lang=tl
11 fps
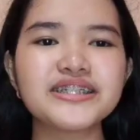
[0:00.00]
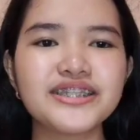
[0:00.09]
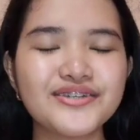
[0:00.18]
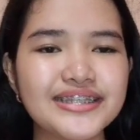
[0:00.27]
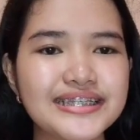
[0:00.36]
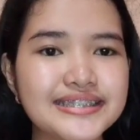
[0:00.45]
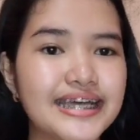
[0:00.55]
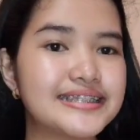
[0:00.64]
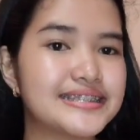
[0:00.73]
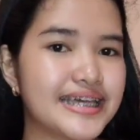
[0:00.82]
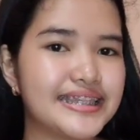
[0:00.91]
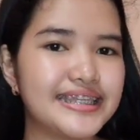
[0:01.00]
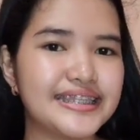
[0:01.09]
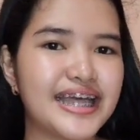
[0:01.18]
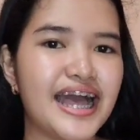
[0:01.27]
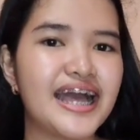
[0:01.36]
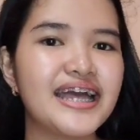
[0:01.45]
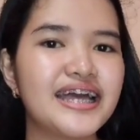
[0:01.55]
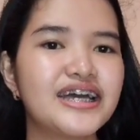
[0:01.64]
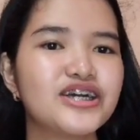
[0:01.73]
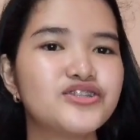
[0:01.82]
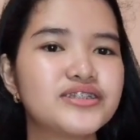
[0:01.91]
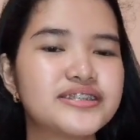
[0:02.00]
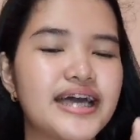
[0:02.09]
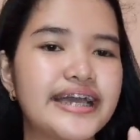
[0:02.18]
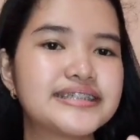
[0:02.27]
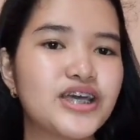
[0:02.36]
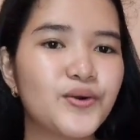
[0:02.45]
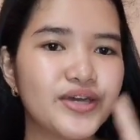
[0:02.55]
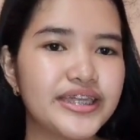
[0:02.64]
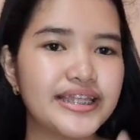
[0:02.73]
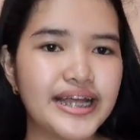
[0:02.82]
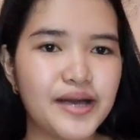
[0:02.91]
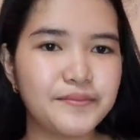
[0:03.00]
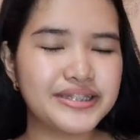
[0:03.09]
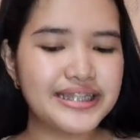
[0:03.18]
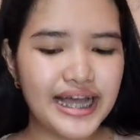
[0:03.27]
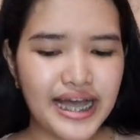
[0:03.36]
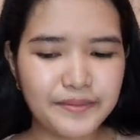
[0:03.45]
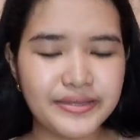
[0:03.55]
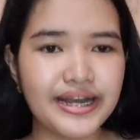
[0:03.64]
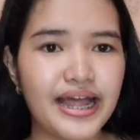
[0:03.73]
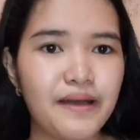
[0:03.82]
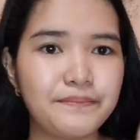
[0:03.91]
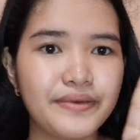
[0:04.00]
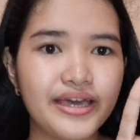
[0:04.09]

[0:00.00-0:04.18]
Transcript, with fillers: lang siya ng distance kanina dun sa isa kong ginagamit na camera.